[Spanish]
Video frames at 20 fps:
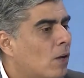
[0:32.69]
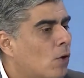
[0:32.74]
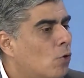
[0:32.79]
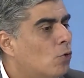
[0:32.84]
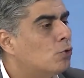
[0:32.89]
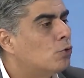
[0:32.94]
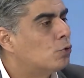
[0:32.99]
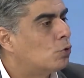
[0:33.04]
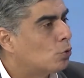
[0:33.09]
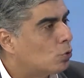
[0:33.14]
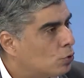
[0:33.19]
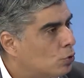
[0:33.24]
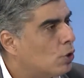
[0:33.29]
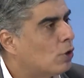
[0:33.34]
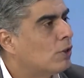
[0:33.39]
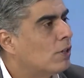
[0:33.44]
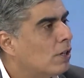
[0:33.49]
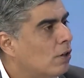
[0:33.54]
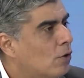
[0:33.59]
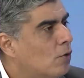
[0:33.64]

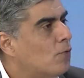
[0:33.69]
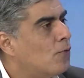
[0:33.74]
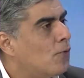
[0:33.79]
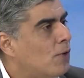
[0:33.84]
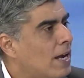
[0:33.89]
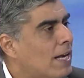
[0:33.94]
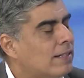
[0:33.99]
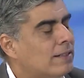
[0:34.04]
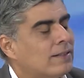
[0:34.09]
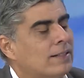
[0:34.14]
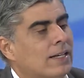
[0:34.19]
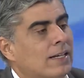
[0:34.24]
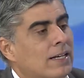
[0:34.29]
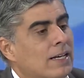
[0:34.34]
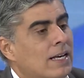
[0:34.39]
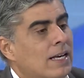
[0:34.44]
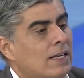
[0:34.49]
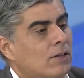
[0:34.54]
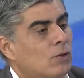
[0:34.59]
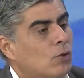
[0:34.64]
construcción de confianza
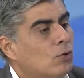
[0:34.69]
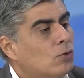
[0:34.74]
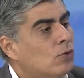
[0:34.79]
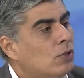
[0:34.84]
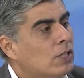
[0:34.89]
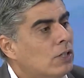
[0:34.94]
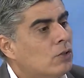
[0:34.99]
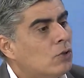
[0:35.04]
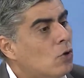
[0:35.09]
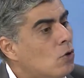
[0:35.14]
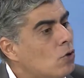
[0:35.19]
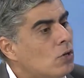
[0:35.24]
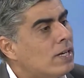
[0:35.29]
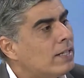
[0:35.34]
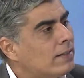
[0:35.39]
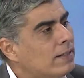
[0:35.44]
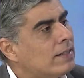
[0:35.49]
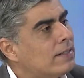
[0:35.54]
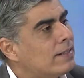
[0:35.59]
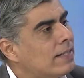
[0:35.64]
donde no
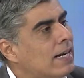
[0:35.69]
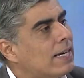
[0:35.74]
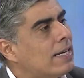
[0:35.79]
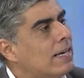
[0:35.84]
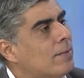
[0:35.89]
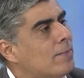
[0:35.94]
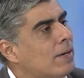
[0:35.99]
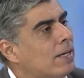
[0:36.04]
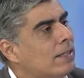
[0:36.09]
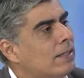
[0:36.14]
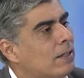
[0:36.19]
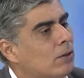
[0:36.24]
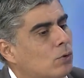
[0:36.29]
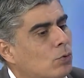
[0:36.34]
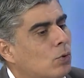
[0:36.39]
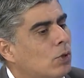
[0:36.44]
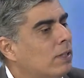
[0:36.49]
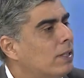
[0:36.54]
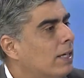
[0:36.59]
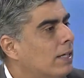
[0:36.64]
necesariamente
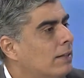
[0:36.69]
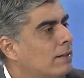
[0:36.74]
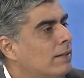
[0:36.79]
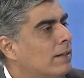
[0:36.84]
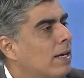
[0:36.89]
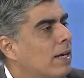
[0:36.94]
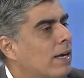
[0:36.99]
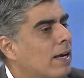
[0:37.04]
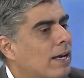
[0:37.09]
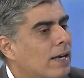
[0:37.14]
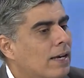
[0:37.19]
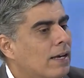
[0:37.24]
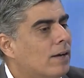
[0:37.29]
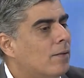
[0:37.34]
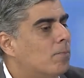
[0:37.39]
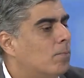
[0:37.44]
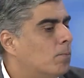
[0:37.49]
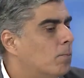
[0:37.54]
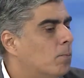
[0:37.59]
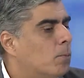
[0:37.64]
tú estés
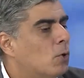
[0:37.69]
eh,